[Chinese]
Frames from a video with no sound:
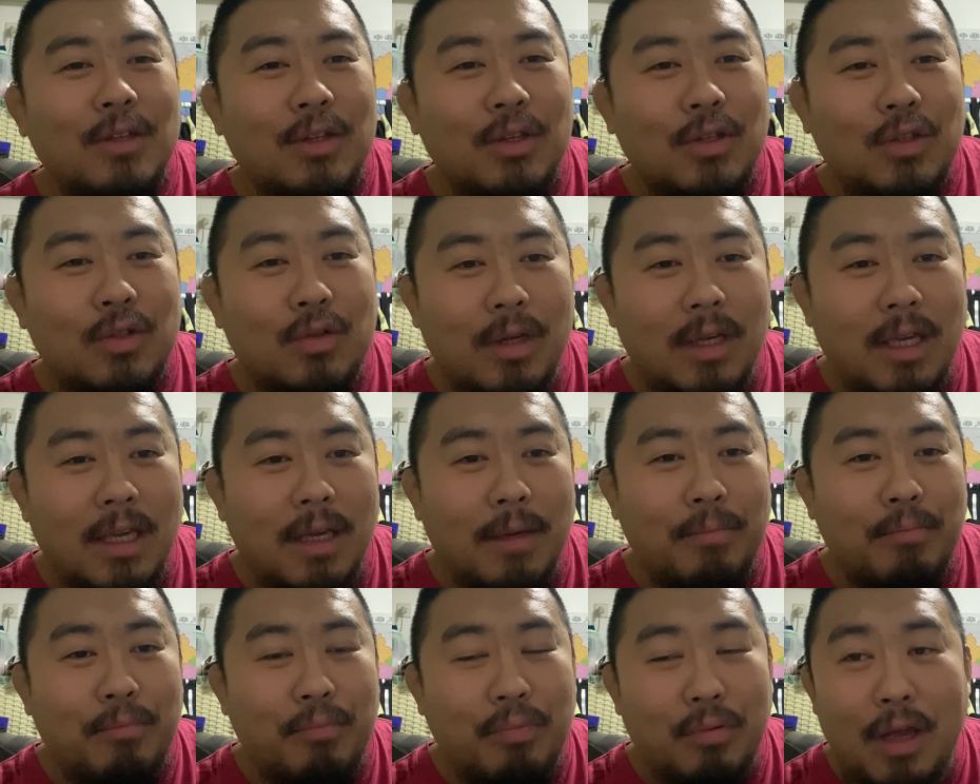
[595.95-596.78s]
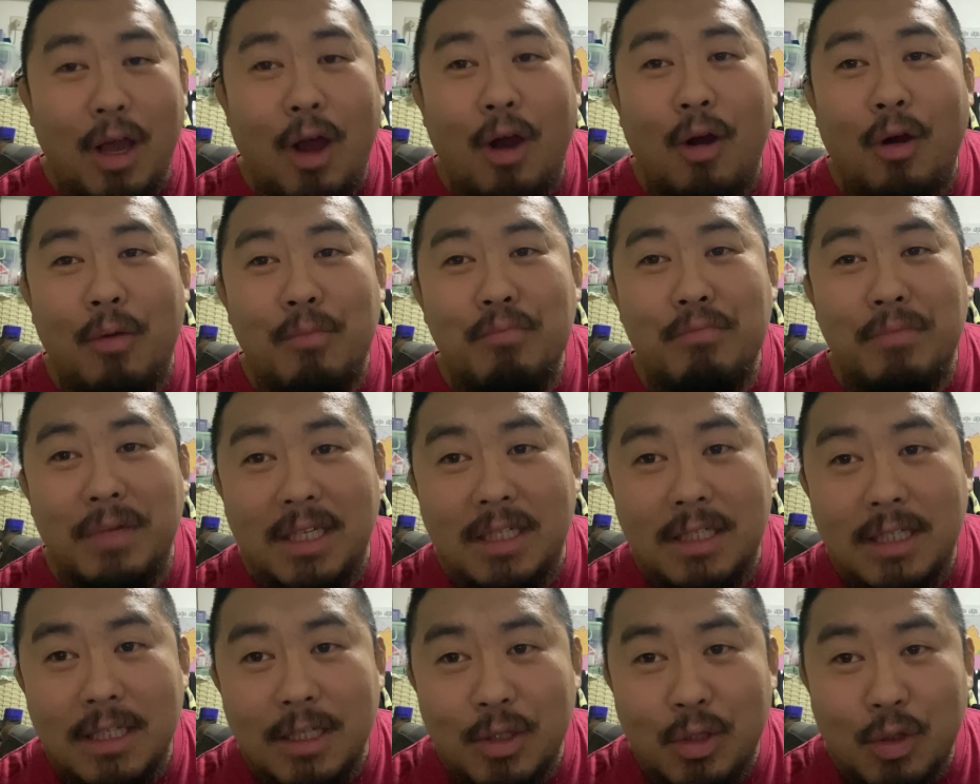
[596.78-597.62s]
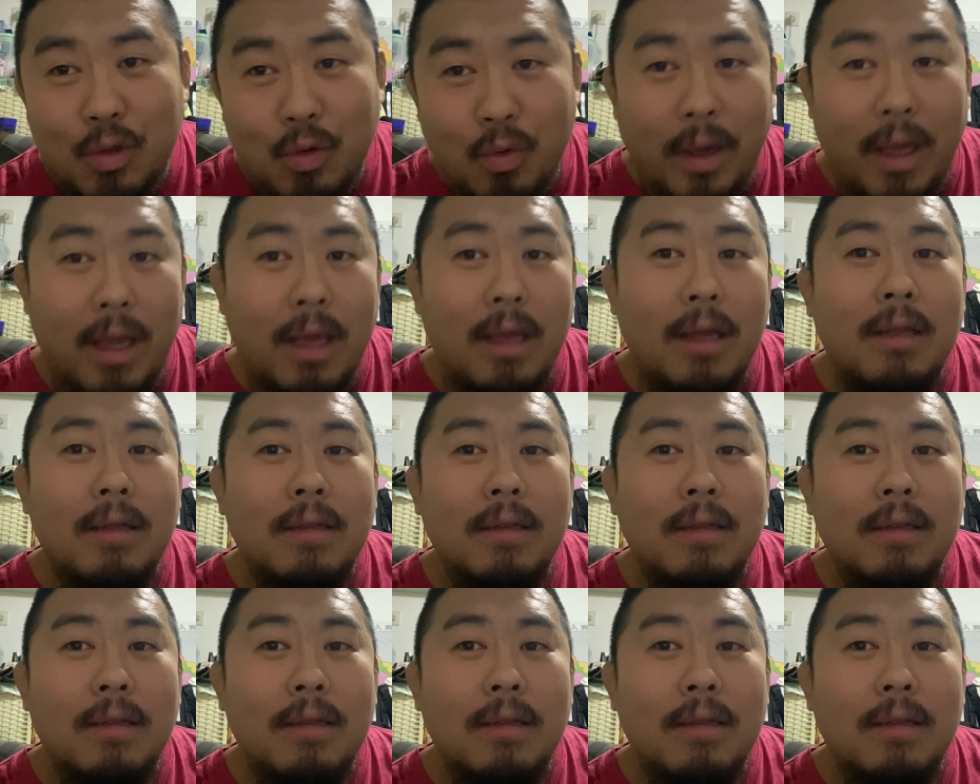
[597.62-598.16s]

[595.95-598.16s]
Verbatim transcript: 所以不要迷信腿，